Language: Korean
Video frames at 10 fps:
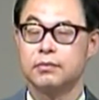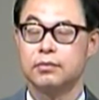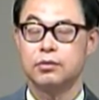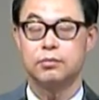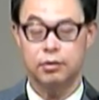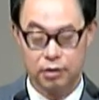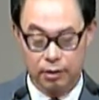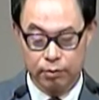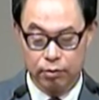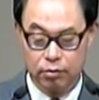무슨 뭐
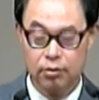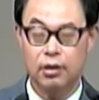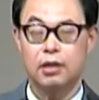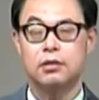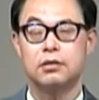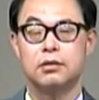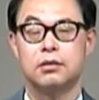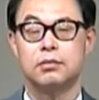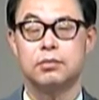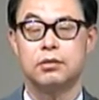자폭하는
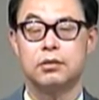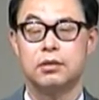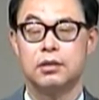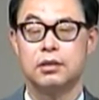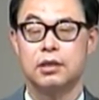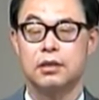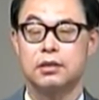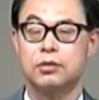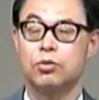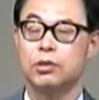그런 뭐 자살
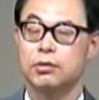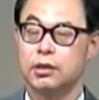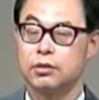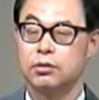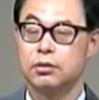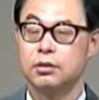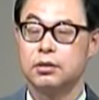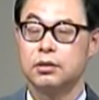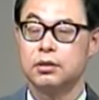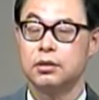특공대도 아니고
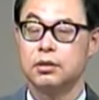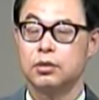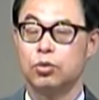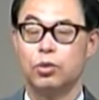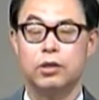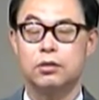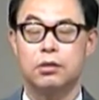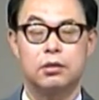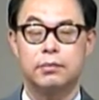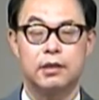교회에서
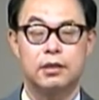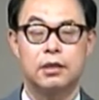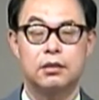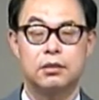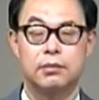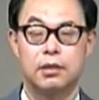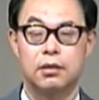터지면 안 된다는 것입니다.